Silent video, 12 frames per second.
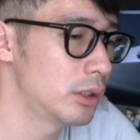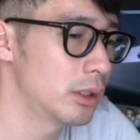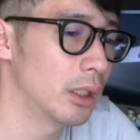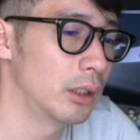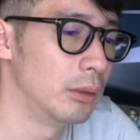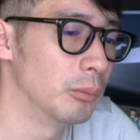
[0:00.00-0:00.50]
し
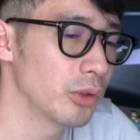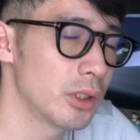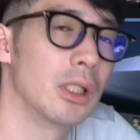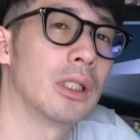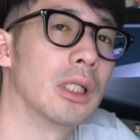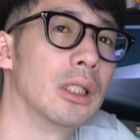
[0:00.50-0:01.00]
たりも
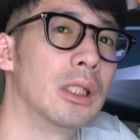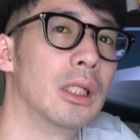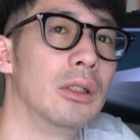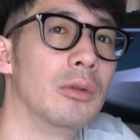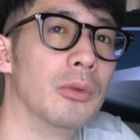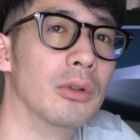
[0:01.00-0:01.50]
しなきゃいけ
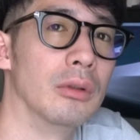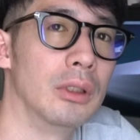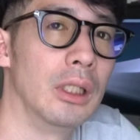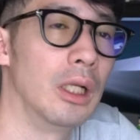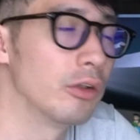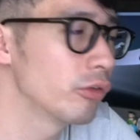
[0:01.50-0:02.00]
ないと思うの
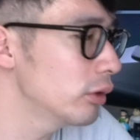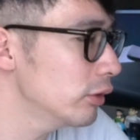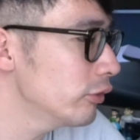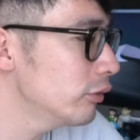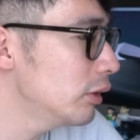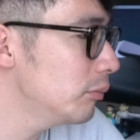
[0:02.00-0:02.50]
でそれ
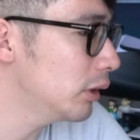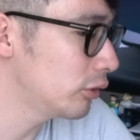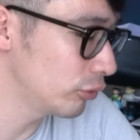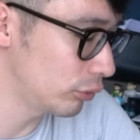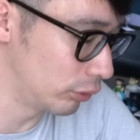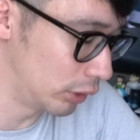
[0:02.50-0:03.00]
はそれでまあ
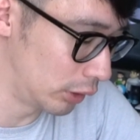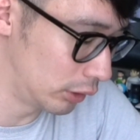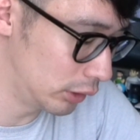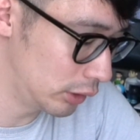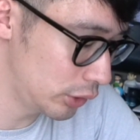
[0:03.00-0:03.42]
ちょっとね